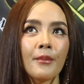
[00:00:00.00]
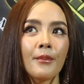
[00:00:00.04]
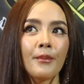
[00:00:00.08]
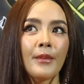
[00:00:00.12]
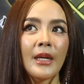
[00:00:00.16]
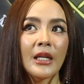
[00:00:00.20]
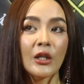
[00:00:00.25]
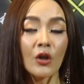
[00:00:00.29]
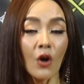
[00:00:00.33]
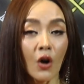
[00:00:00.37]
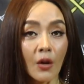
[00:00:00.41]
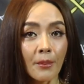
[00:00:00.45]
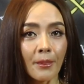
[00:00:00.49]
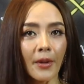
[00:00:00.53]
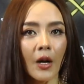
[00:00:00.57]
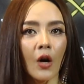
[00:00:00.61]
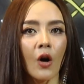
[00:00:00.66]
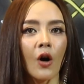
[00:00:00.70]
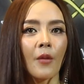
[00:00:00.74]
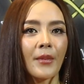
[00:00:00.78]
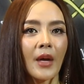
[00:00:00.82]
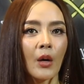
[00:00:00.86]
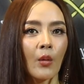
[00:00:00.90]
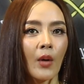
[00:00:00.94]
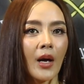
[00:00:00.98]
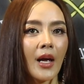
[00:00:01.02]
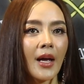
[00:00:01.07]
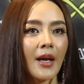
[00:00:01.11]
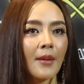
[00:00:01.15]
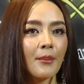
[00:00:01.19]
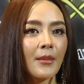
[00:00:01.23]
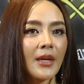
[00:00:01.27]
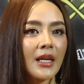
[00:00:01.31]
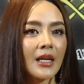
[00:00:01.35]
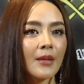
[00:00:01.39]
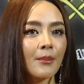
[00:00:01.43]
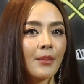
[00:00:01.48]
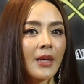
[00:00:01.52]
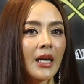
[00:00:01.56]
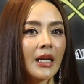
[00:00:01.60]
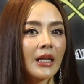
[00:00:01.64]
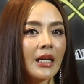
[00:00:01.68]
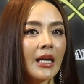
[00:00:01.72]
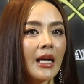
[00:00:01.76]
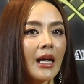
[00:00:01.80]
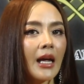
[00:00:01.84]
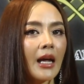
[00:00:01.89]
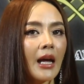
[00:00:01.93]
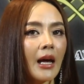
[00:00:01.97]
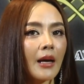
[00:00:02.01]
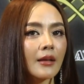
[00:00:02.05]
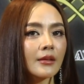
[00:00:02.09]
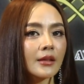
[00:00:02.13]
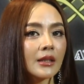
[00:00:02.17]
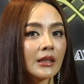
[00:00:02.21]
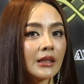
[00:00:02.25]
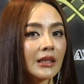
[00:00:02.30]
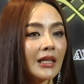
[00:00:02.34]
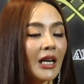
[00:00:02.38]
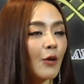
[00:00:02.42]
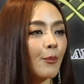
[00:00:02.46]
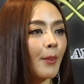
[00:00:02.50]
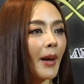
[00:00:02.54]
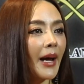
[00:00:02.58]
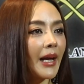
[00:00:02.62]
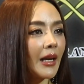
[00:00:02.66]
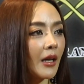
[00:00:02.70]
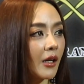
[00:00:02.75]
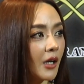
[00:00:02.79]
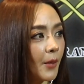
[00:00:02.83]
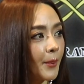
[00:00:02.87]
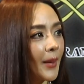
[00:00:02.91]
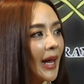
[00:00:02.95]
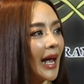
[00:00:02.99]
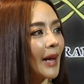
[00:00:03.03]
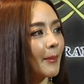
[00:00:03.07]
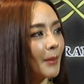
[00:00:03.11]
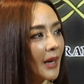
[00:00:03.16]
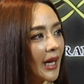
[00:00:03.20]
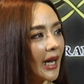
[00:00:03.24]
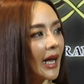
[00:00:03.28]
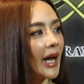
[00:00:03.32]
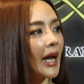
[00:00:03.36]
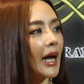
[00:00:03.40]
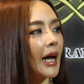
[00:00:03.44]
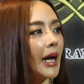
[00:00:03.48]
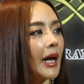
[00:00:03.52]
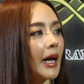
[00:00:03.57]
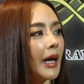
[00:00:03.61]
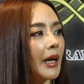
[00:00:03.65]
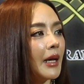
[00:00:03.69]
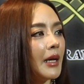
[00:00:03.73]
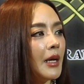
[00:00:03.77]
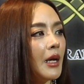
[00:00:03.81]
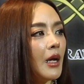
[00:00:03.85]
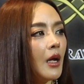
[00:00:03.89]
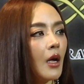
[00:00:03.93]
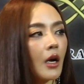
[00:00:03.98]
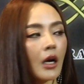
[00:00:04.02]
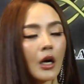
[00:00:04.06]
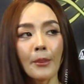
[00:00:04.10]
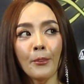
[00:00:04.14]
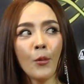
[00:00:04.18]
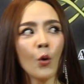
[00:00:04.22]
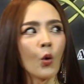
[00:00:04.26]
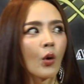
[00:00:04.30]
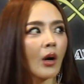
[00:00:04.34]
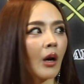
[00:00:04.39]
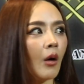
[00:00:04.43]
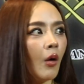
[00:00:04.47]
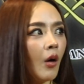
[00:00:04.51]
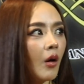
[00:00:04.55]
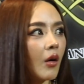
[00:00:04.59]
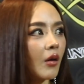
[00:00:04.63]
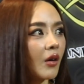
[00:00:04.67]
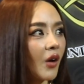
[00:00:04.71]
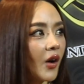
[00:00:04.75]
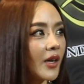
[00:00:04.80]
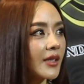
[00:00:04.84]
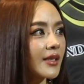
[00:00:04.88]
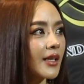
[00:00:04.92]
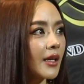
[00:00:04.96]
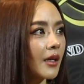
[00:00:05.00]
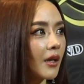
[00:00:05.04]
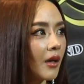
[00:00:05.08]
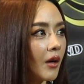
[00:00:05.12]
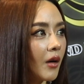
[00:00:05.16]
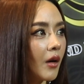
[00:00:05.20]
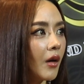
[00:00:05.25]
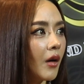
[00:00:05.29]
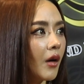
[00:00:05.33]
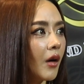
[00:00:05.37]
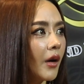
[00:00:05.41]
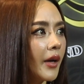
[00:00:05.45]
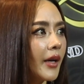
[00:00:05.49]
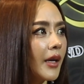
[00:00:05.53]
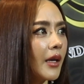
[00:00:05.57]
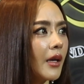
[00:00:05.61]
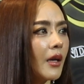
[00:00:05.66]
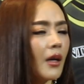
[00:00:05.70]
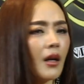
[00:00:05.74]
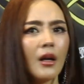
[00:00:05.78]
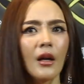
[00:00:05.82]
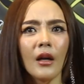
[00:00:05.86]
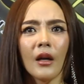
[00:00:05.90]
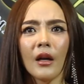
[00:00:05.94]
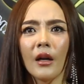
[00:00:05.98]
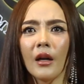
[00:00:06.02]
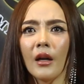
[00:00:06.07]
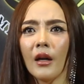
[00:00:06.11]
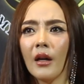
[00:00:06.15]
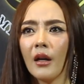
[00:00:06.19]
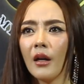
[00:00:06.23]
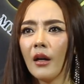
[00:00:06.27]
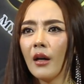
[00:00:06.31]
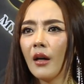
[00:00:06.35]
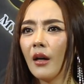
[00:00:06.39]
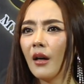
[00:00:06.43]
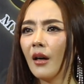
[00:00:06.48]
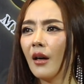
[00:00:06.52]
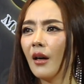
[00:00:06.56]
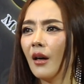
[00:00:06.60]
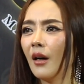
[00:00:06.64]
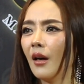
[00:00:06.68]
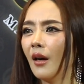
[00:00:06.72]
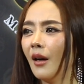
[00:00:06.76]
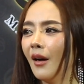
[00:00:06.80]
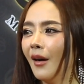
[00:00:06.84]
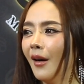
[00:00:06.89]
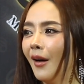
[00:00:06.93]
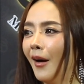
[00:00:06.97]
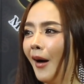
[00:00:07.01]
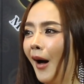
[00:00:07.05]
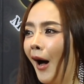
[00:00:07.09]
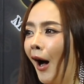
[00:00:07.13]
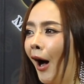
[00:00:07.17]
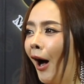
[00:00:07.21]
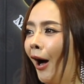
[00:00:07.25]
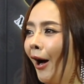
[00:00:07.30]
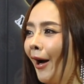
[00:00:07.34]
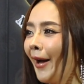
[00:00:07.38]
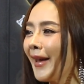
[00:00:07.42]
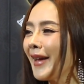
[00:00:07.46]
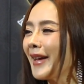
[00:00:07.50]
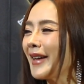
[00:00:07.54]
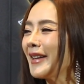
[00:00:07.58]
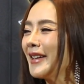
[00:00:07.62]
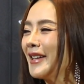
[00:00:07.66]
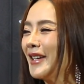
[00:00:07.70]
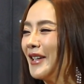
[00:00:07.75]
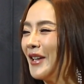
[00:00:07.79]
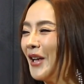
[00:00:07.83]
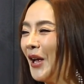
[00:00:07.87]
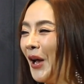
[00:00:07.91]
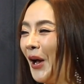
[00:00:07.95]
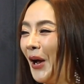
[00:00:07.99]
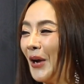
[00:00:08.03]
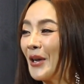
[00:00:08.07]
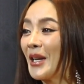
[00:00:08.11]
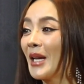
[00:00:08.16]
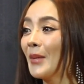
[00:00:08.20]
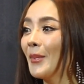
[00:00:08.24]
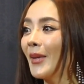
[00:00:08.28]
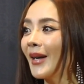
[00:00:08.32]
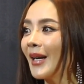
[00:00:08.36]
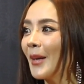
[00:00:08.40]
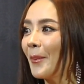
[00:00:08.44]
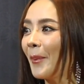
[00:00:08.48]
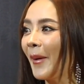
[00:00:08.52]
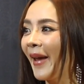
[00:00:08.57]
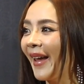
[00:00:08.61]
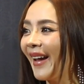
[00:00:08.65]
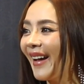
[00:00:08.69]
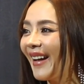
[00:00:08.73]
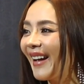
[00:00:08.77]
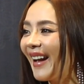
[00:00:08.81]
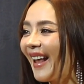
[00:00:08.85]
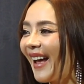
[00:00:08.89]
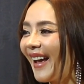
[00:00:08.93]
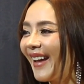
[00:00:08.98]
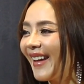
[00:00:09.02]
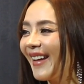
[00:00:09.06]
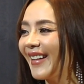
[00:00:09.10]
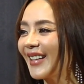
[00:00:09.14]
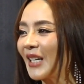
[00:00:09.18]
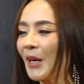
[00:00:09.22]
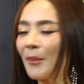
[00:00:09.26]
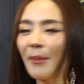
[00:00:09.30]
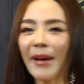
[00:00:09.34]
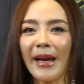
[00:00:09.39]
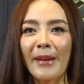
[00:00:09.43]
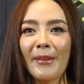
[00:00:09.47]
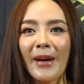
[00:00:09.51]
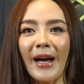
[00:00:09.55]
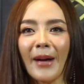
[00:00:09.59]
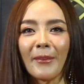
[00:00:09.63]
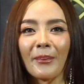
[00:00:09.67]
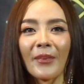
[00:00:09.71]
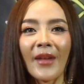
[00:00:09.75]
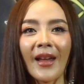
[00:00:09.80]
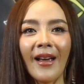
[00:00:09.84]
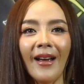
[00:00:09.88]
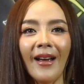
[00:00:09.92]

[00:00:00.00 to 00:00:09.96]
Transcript: มีช่องปลอม แต่ว่ามีน้ำพริกที่ซื้อเราไปแล้วก็ไปอัพราคา ก็ปลูกละหกร้อยเจ็ดร้อยรวยกับเฮยนี่มันน้ำพริกอะไรอะทำไมแบบ